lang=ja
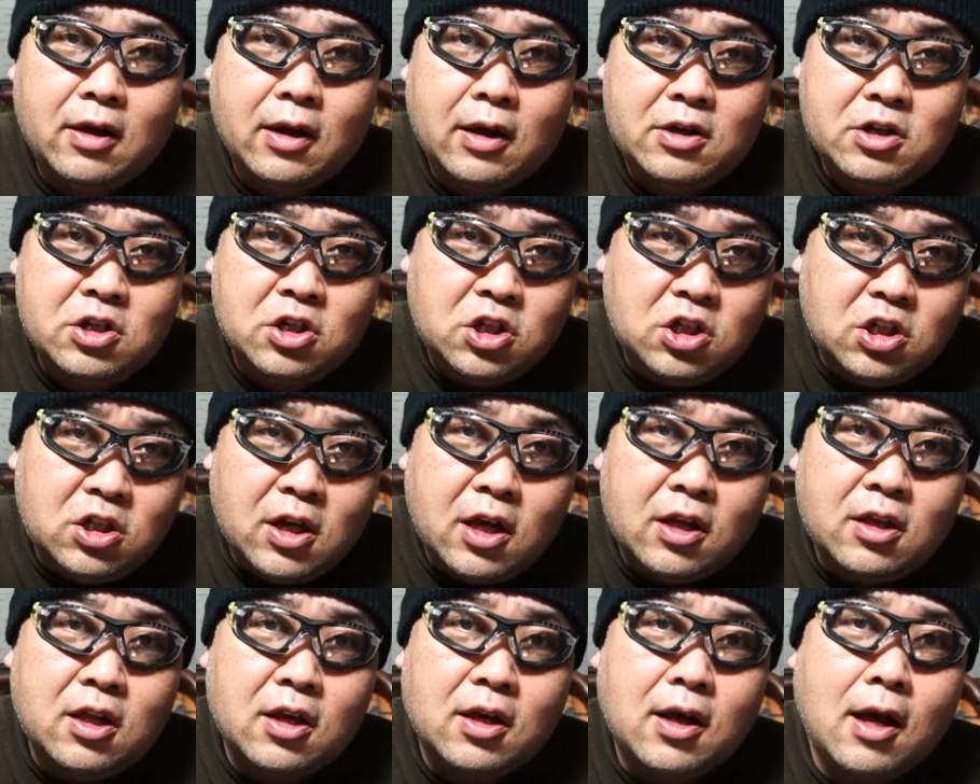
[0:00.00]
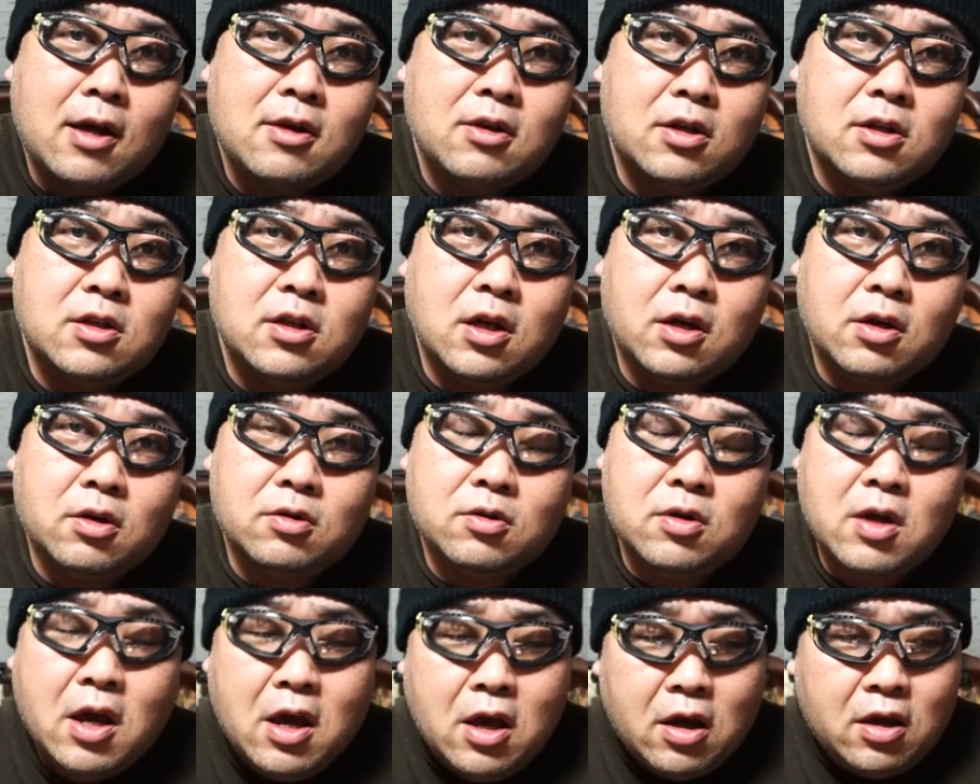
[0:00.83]
1円で換金できる
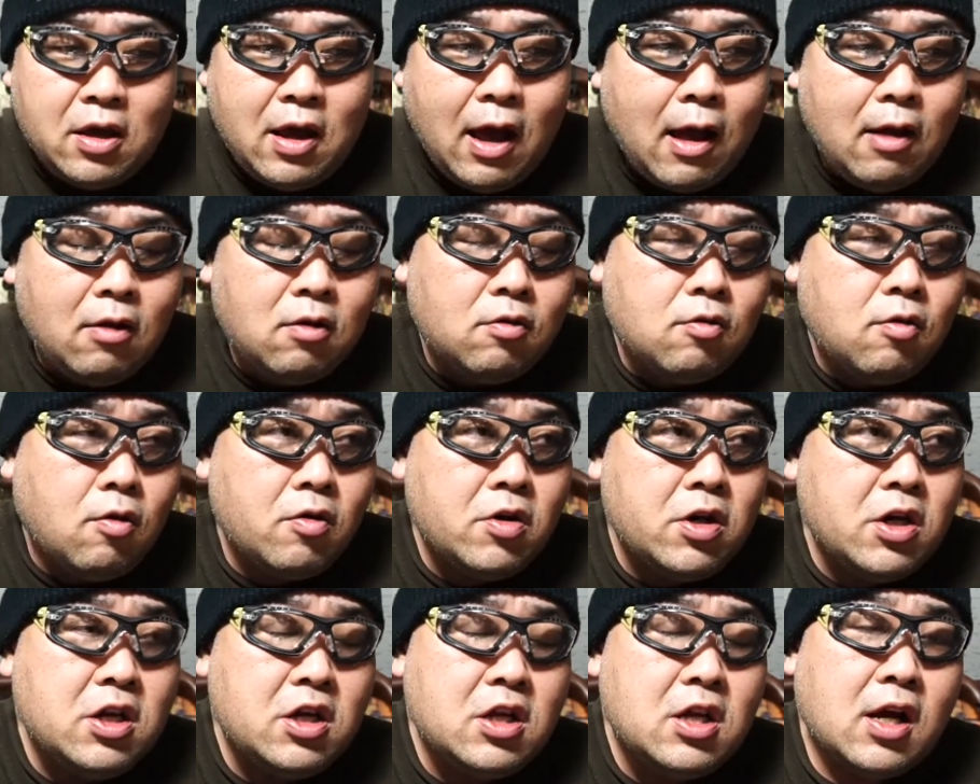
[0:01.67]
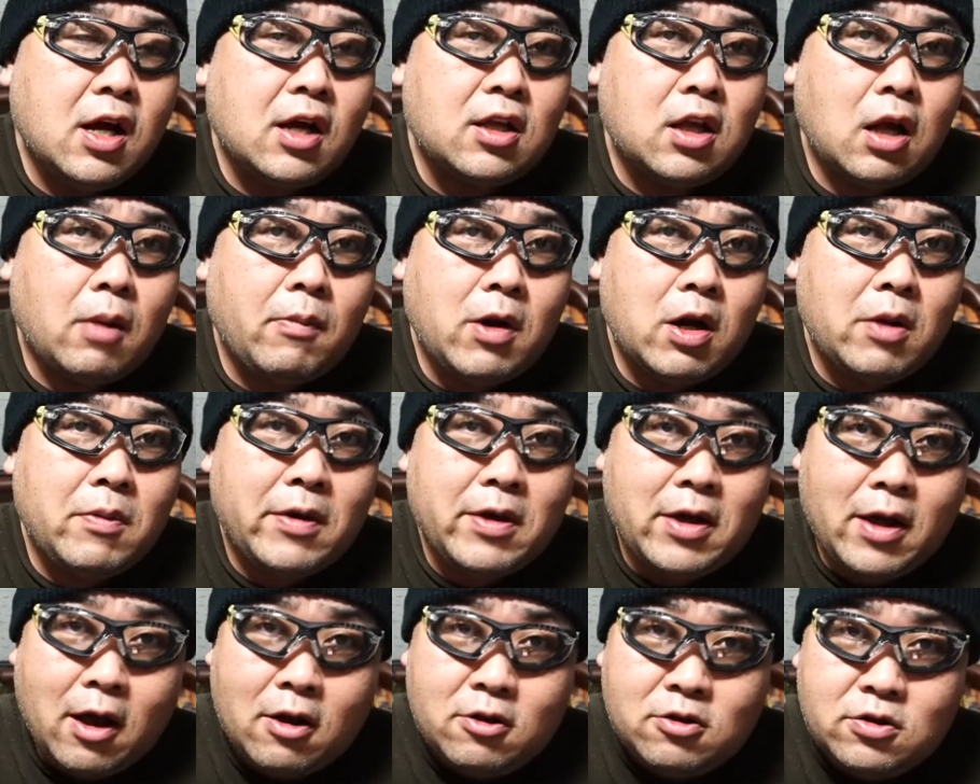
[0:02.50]
100個いいねがたまれば
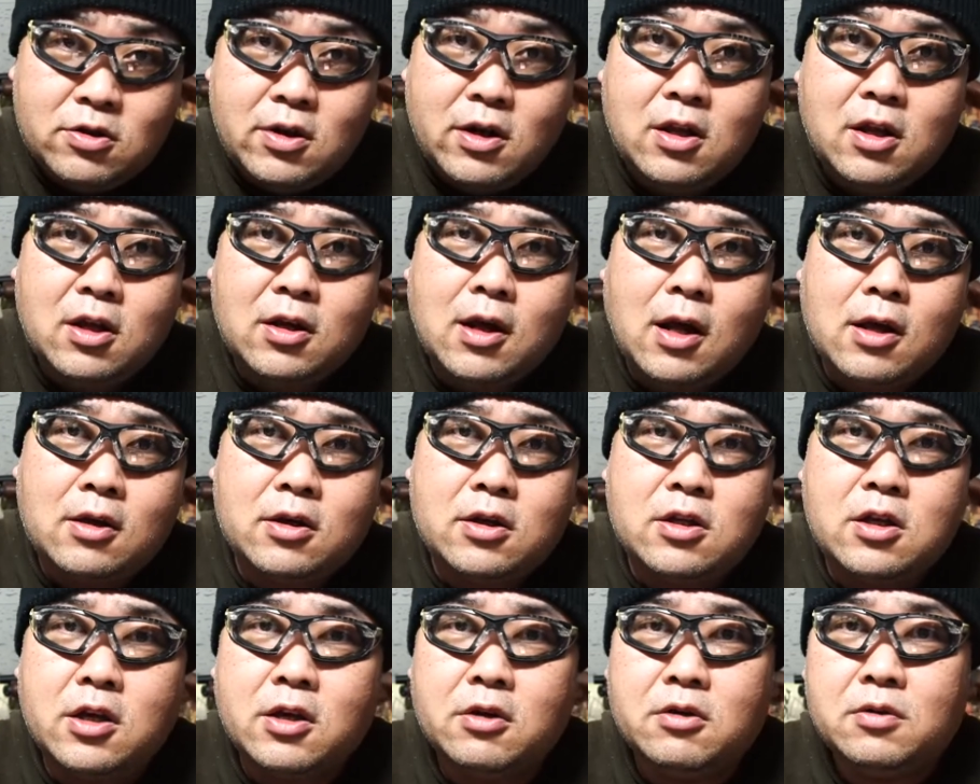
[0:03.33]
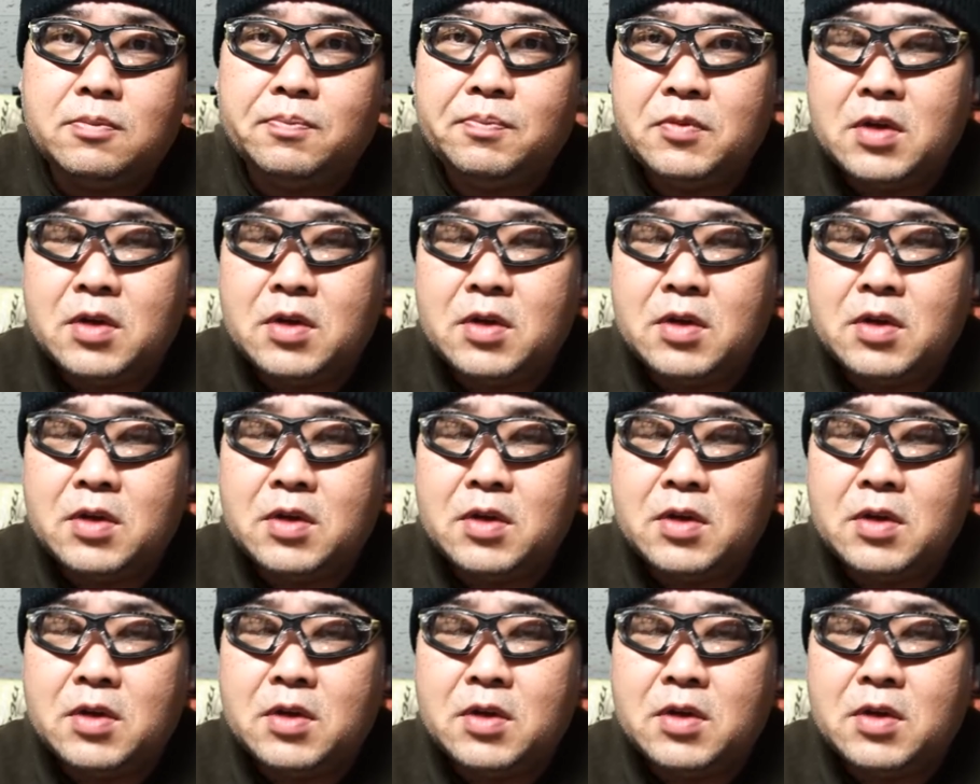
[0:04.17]
100円で換金できる